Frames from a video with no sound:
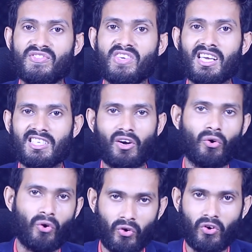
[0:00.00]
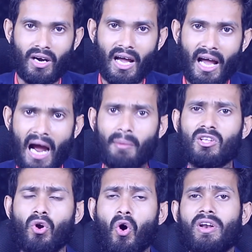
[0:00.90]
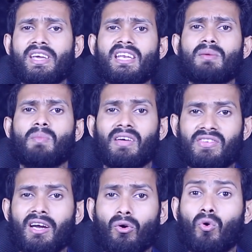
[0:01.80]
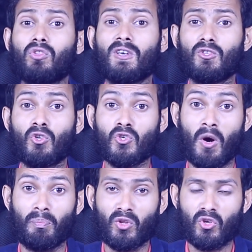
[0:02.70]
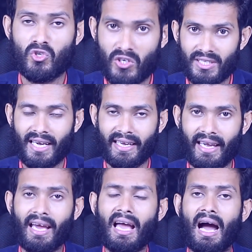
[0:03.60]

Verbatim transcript: চিকিৎসা গ্রহণ করা আমাদের অনেকেরই মাঝে অতিরিক্ত স্বপ্নদোষ হয়ে থাকে